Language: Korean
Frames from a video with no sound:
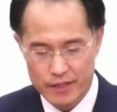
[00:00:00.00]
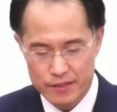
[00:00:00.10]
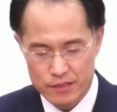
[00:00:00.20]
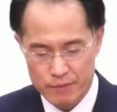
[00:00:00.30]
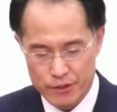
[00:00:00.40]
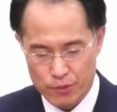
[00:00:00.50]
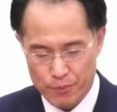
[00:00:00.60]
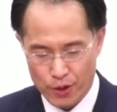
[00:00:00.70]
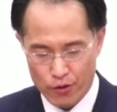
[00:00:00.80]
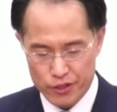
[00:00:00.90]
집에서
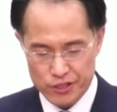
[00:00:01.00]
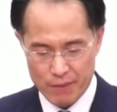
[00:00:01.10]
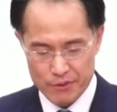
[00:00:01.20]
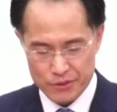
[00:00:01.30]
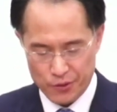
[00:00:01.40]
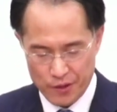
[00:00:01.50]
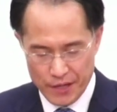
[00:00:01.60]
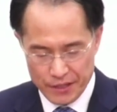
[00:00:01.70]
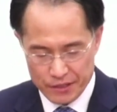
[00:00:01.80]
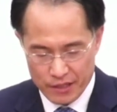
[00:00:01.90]
편히 지내면서
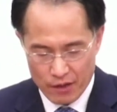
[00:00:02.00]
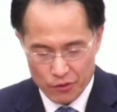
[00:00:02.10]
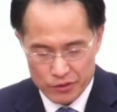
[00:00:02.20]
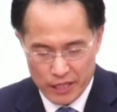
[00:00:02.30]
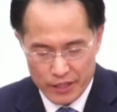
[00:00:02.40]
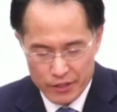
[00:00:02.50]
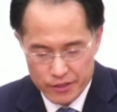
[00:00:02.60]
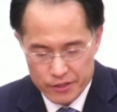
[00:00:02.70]
그가 얻은 아내를